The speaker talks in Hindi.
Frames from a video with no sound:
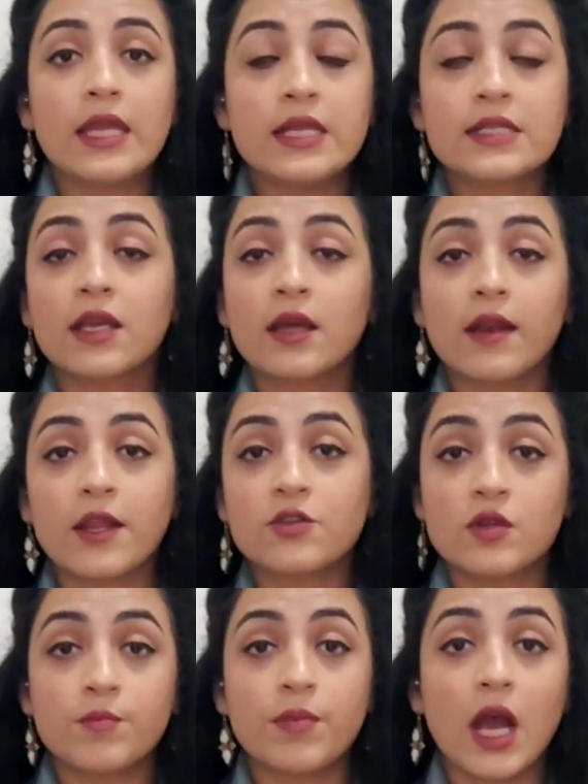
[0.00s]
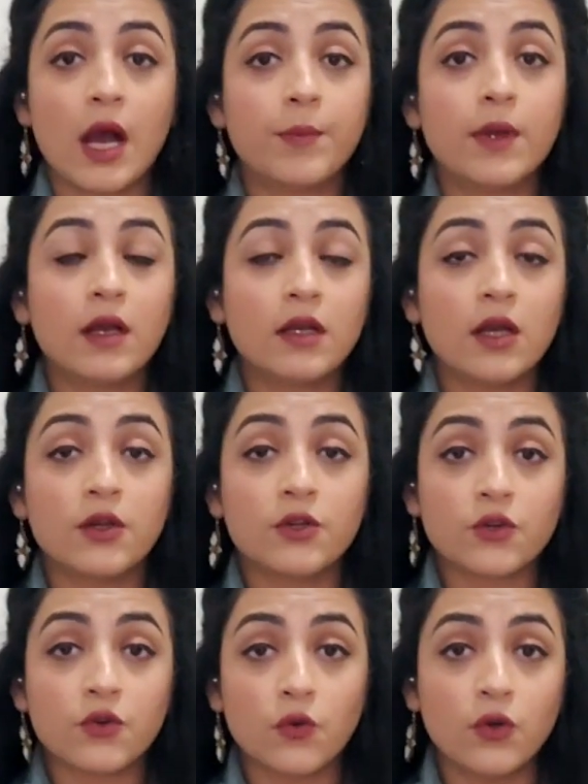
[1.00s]
इस कनेक्शन पे आपका
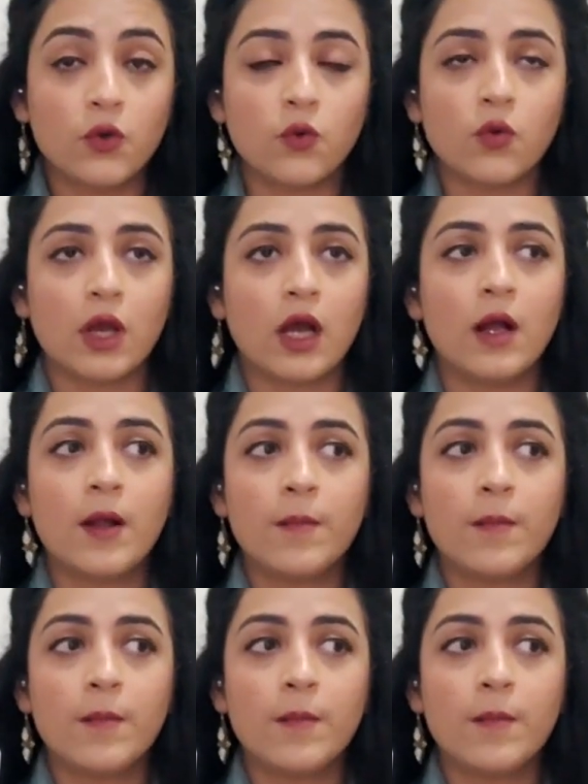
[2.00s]
कंट्रोल होगा